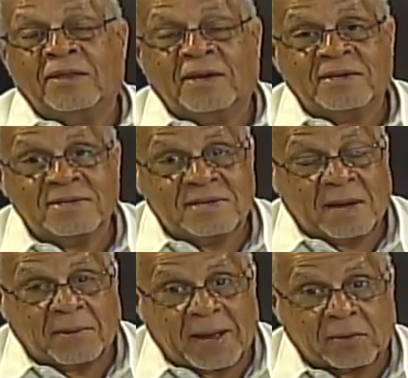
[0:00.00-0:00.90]
Andrés
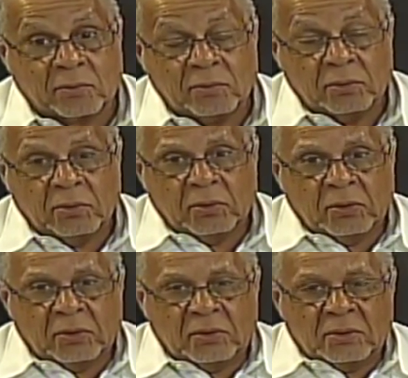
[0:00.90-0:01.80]
Navarro.
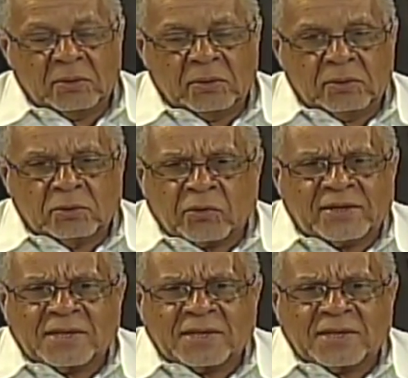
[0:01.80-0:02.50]
Toda